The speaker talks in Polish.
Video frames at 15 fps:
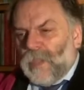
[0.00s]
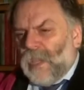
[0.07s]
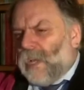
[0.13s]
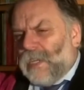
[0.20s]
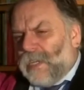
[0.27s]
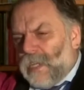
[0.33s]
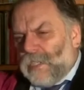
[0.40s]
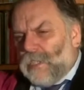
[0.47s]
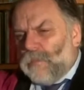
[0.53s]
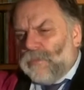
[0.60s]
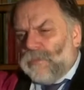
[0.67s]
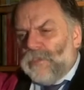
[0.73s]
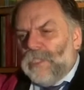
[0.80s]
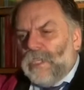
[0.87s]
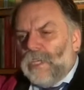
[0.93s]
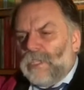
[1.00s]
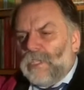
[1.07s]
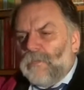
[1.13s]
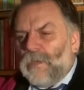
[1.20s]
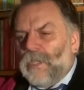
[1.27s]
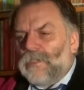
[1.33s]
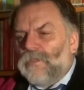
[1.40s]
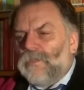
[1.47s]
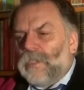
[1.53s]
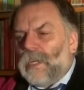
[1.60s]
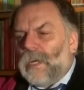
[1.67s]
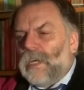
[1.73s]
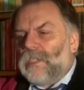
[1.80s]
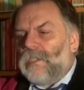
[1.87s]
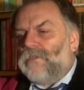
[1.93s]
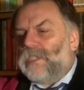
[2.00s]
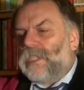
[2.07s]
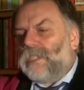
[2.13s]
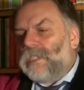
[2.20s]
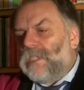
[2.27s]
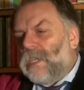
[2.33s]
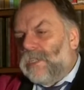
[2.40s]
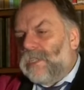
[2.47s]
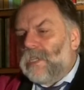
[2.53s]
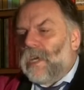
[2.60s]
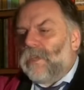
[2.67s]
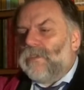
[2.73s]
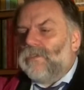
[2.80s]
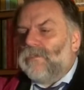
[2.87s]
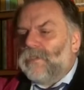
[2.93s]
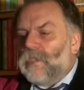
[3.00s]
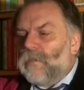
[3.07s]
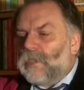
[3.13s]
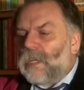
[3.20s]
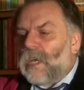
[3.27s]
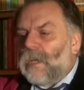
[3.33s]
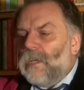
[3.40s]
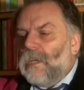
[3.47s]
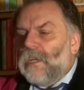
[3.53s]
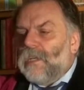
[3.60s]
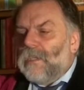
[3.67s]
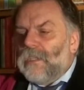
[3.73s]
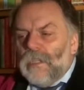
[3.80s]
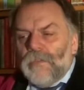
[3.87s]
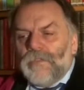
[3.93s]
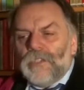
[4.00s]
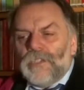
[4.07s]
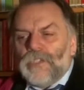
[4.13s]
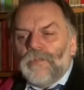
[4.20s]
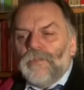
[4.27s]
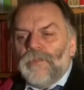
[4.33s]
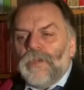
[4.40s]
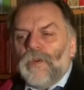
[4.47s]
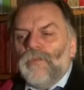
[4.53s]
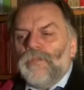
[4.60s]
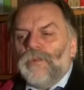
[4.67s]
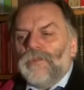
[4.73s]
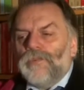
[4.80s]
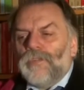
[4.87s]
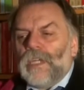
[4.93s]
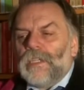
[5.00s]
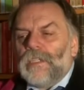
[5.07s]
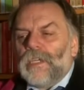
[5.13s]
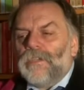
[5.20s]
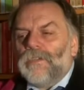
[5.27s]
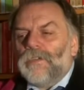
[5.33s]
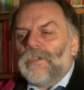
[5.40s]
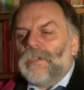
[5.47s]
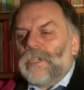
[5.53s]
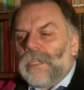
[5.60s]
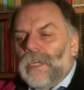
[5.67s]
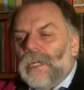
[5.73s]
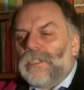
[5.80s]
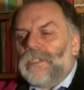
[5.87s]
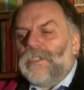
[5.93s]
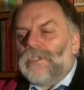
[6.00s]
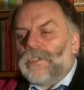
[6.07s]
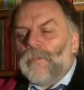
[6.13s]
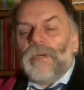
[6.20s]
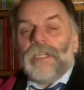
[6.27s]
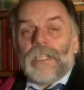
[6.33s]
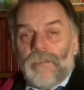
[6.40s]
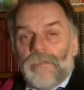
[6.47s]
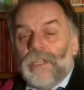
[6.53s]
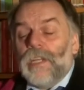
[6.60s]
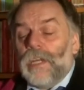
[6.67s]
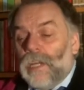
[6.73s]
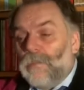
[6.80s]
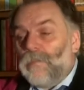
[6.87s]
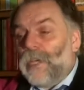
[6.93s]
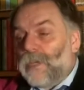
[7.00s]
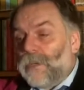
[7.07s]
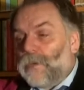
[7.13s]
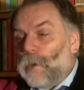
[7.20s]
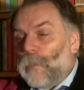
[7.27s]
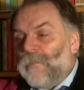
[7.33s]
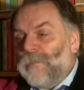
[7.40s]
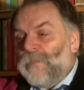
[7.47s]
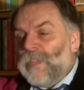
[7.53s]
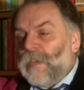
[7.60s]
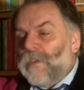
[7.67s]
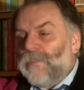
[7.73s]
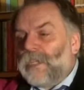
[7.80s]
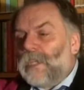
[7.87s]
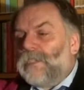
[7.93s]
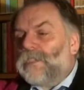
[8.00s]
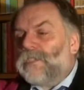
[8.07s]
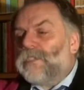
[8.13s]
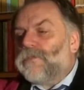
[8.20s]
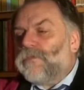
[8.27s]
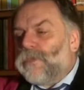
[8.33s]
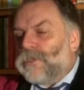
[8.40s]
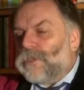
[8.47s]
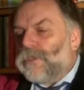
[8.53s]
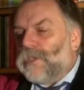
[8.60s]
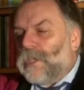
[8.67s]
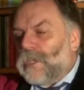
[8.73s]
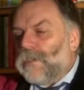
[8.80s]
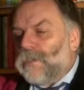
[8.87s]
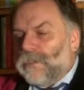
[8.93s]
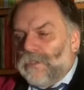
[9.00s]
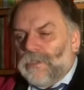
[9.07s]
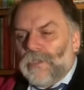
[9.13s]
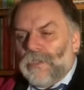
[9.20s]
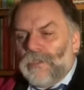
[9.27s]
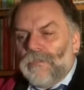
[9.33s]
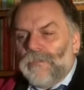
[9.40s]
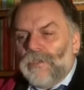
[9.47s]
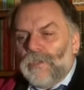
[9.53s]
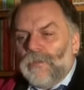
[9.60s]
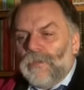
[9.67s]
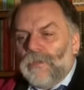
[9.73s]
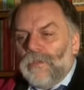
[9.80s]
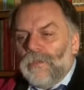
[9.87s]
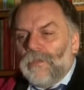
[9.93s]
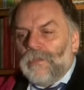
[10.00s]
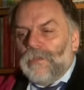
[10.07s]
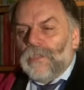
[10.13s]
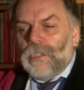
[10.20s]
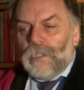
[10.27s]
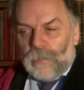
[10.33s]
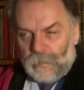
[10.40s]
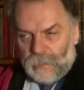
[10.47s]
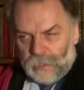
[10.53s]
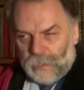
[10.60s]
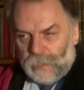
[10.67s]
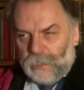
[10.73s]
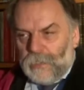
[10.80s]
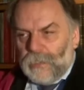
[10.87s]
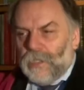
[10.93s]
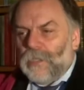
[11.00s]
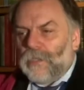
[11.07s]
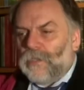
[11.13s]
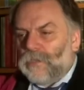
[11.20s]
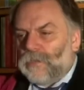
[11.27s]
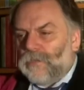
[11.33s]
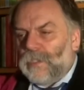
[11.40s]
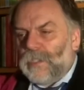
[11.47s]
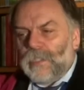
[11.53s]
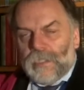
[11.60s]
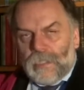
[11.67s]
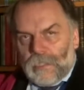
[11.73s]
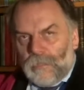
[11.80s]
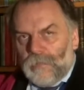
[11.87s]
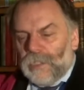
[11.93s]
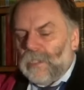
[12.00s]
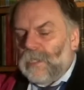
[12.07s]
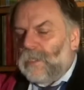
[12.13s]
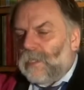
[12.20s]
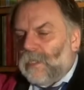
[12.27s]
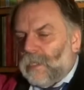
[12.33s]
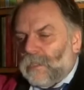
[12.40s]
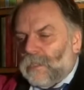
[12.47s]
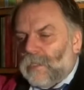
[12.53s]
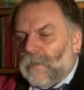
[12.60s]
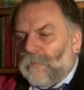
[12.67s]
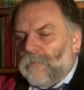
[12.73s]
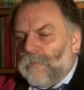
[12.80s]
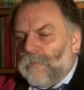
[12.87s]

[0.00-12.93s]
ale ani późniejszy Pazura, ani wcześniejszy Adolf Dymsza nie wytrzymują porównania do kreacji Romana Wilhelmiego, wręcz stworzonego do tego filmu, gdyby nie inne jego równie znakomite kreacje.